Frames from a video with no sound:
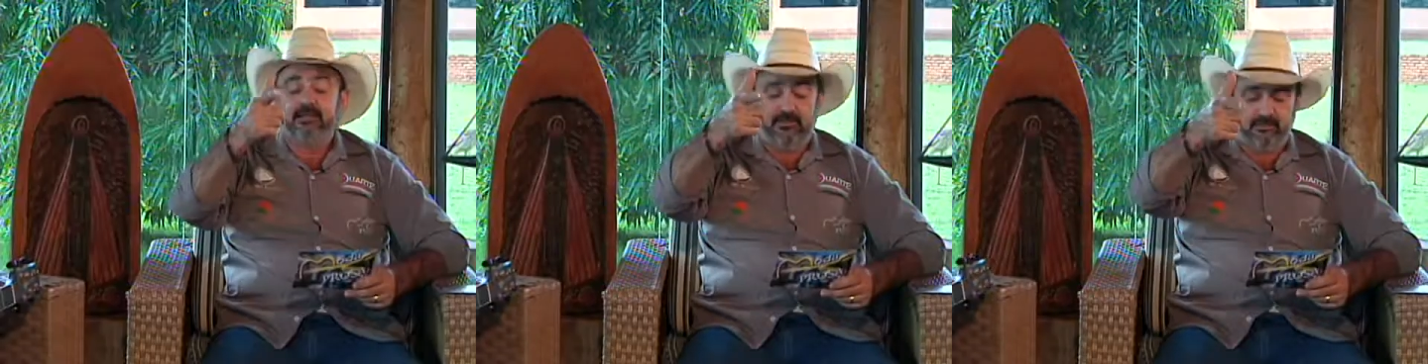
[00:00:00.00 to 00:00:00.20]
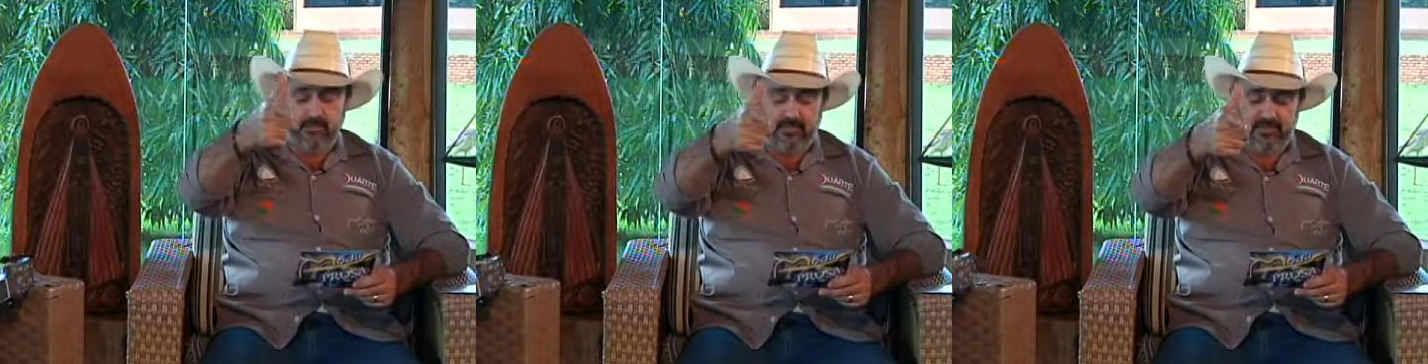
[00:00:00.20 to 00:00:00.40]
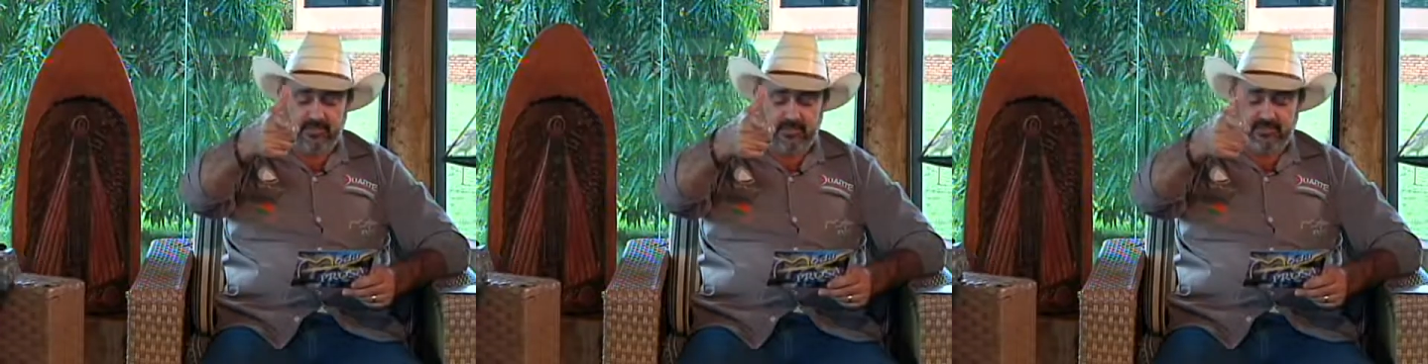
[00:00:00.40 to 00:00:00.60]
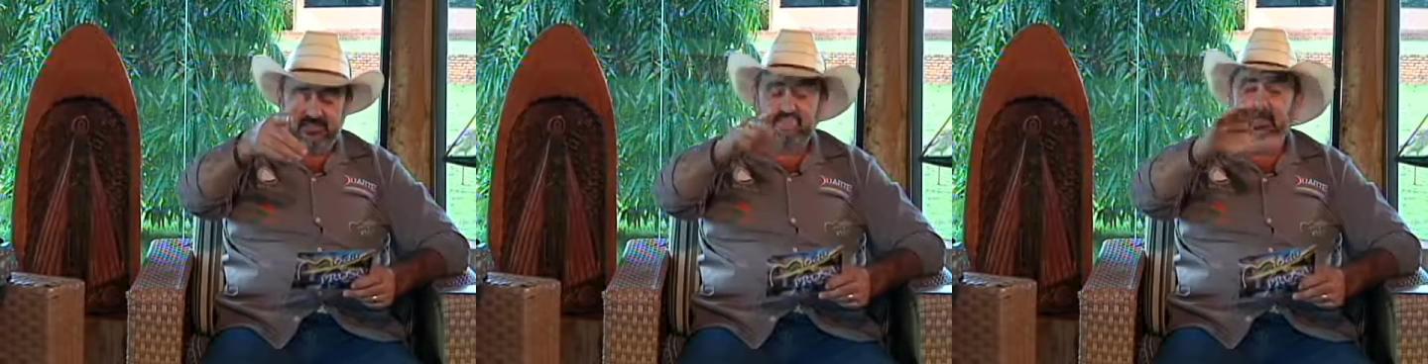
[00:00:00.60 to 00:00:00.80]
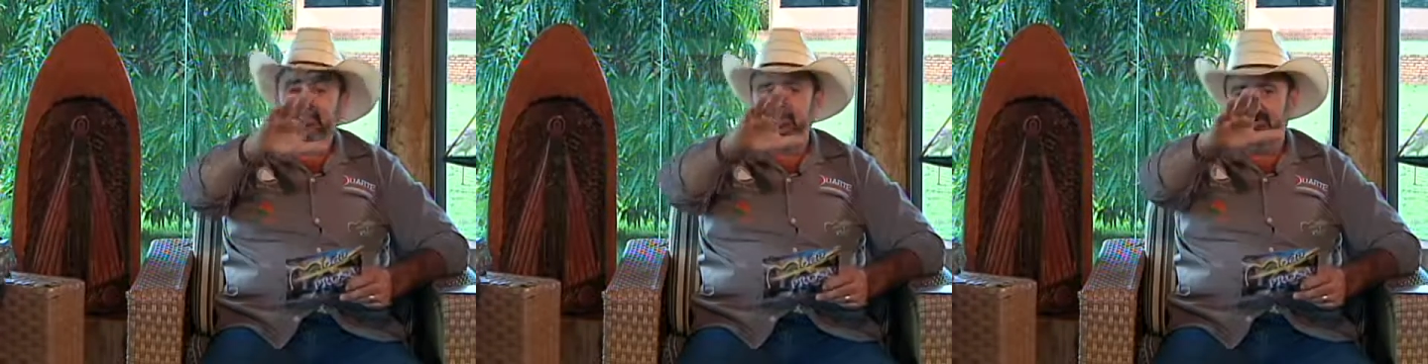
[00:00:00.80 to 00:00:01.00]
do Espírito
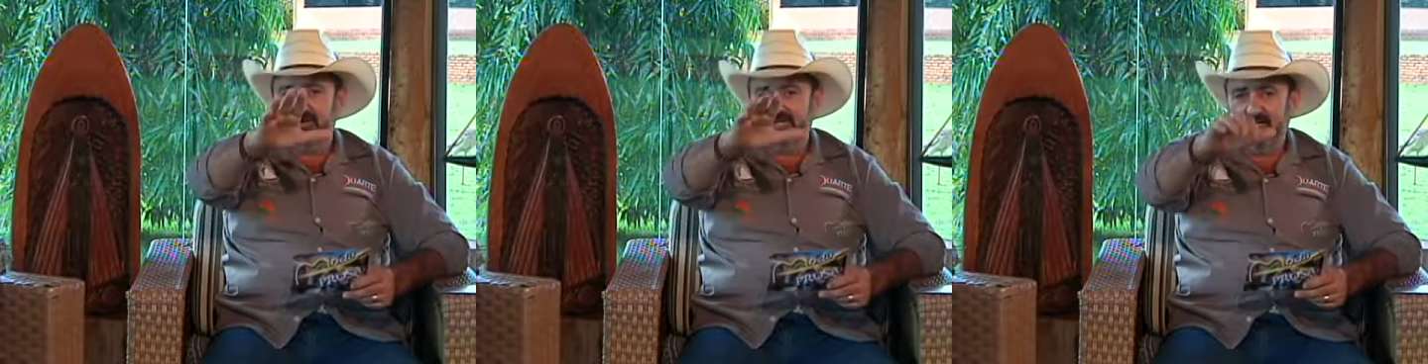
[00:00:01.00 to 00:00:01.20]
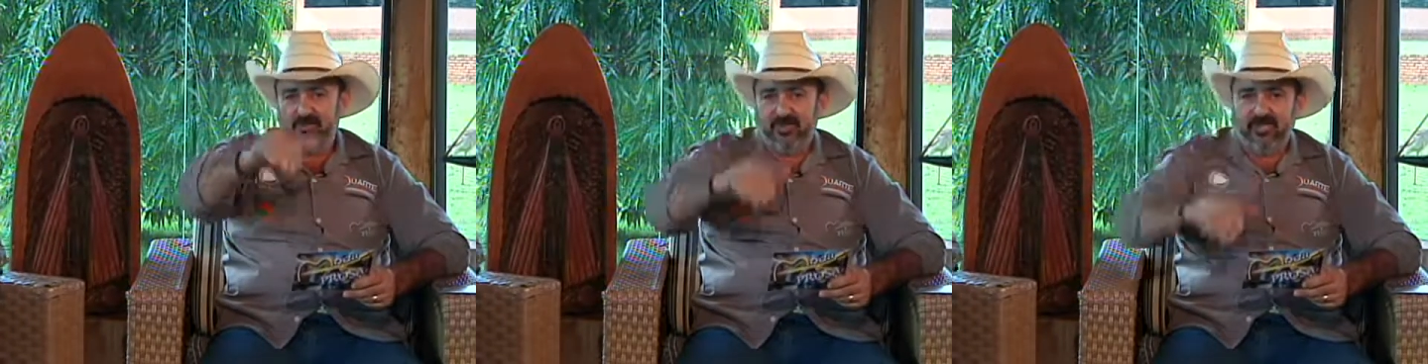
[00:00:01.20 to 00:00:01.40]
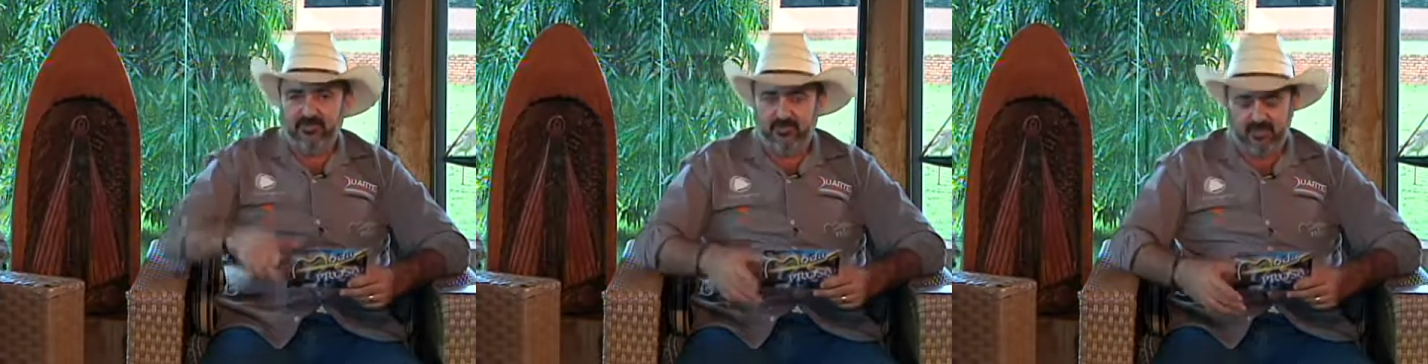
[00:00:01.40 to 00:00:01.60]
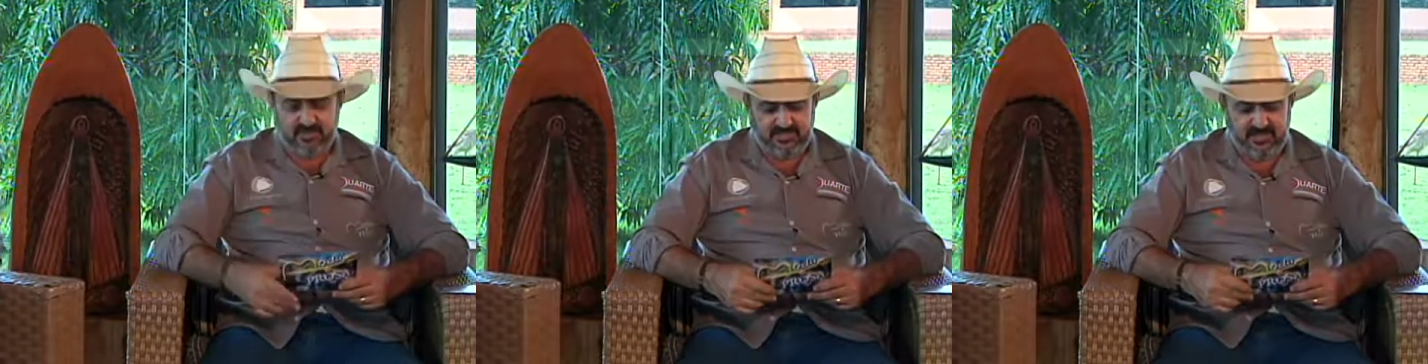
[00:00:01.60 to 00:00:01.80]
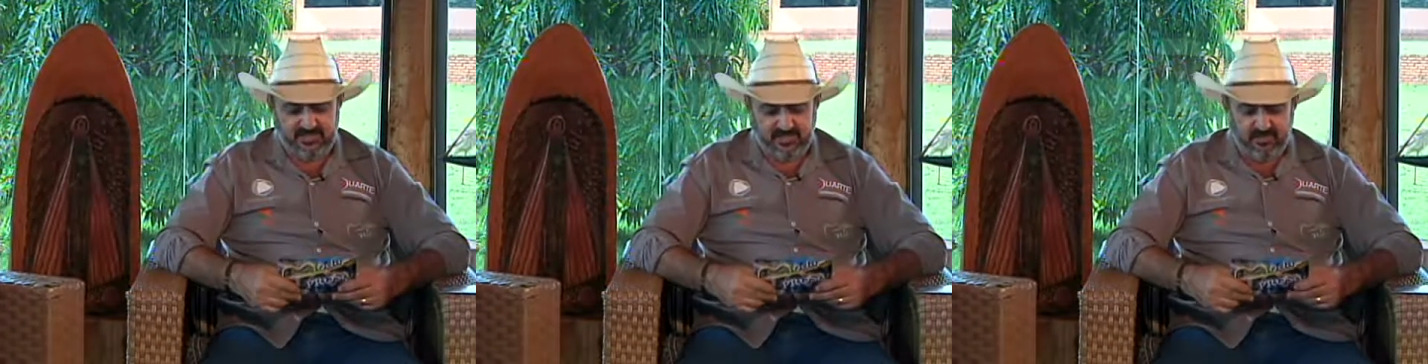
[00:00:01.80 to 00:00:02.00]
Santo, forte abraço pra
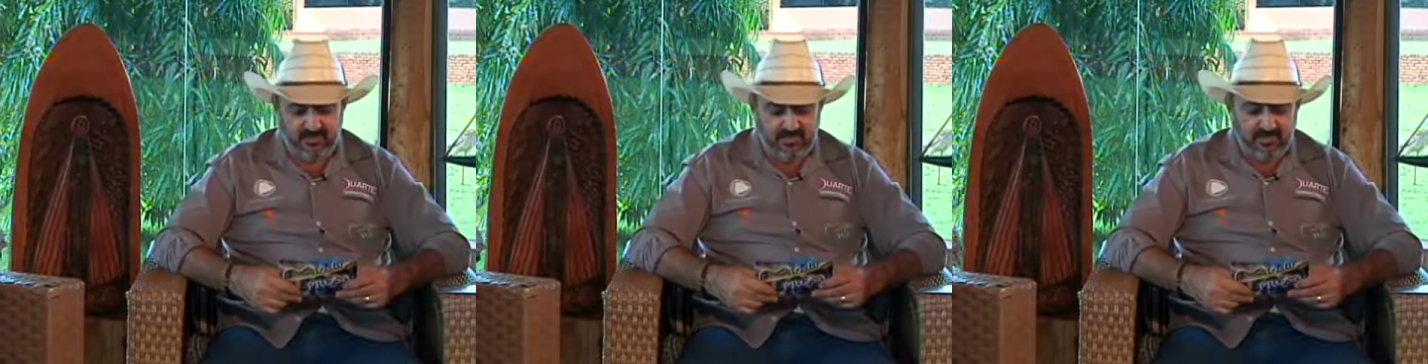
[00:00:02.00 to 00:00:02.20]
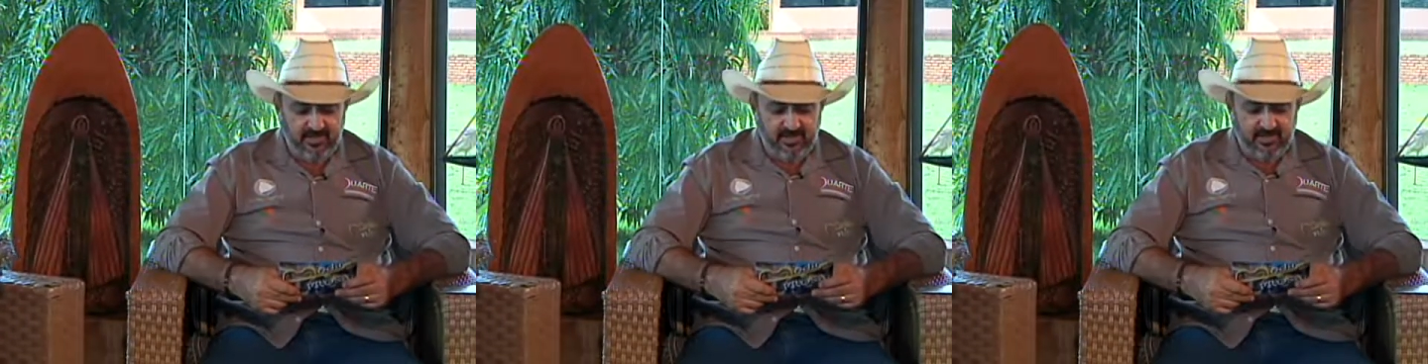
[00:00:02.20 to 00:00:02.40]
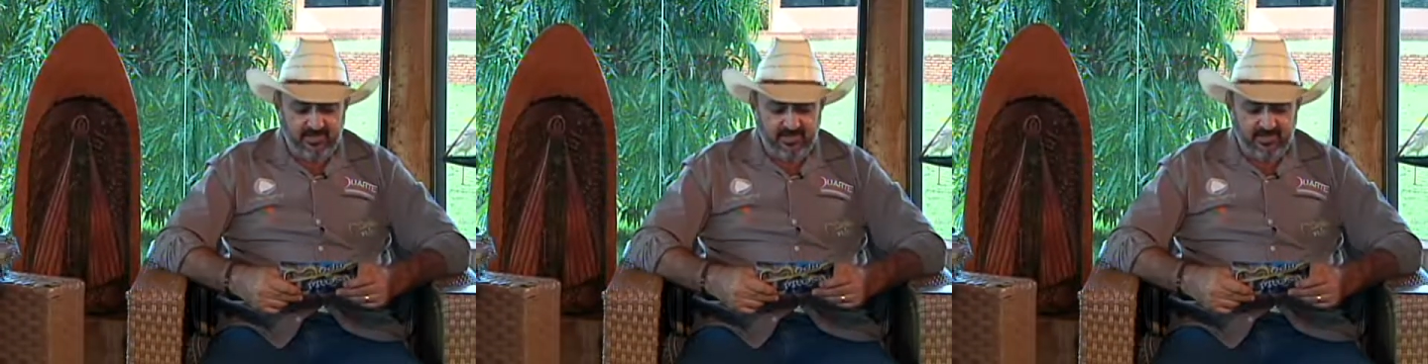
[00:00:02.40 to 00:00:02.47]
você, tá bom?